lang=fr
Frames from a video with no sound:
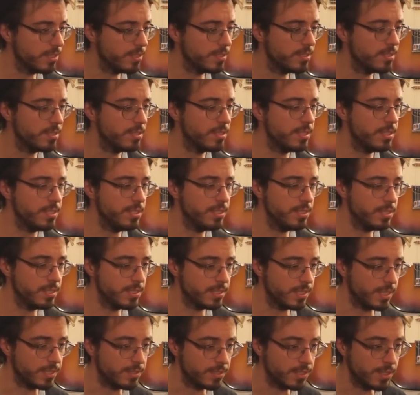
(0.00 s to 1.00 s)
6,
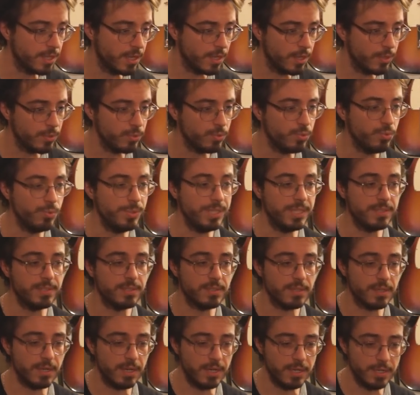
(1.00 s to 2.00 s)
7, 8,
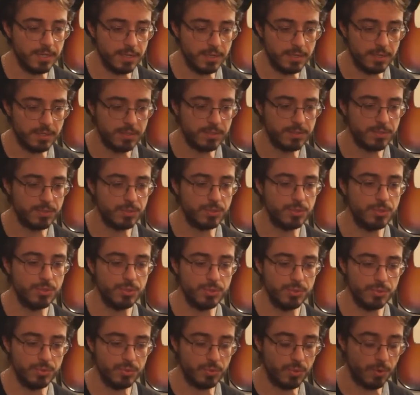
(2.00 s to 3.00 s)
1,
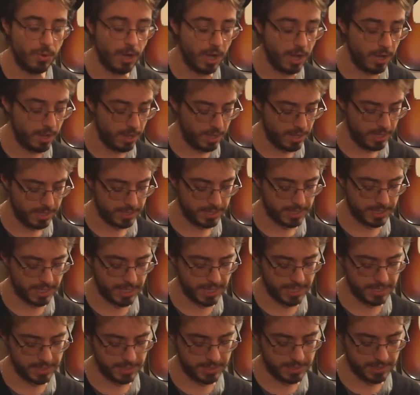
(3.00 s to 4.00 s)
2, 3,
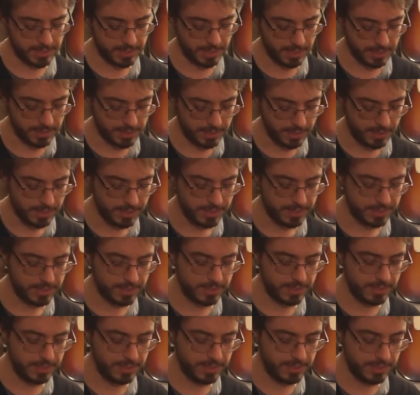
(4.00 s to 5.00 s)
4, 5,
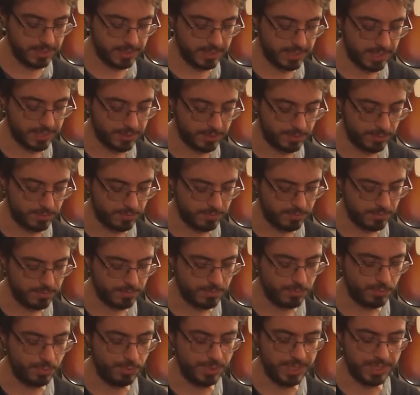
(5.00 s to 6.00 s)
6, 7,
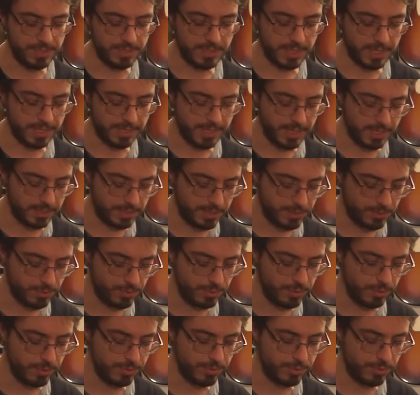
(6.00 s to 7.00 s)
8, un dernier
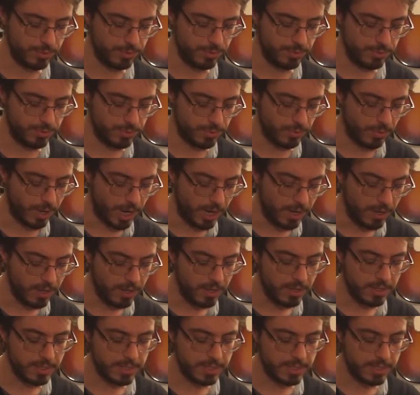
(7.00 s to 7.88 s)
tour, 2, 3,